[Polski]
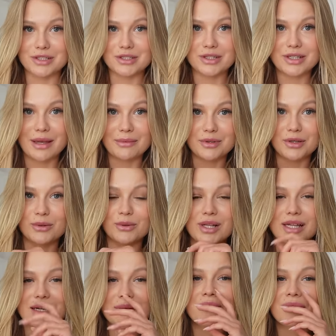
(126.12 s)
ściągnęłam te
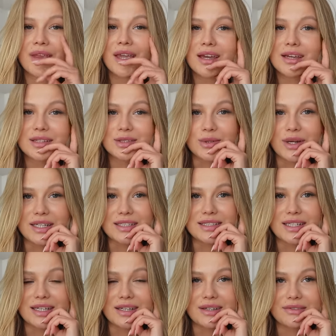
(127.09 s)
okulary.
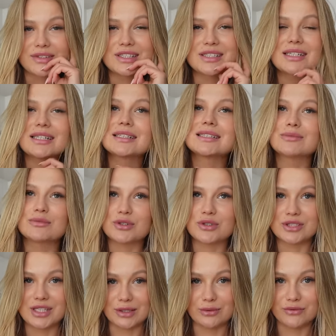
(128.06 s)
Słuchajcie, e, w niedzielę idziemy
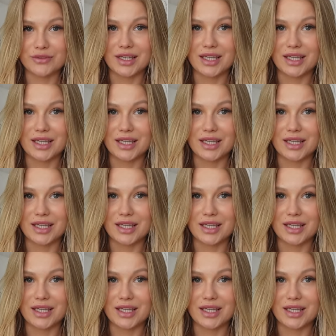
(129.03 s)
do dziadków,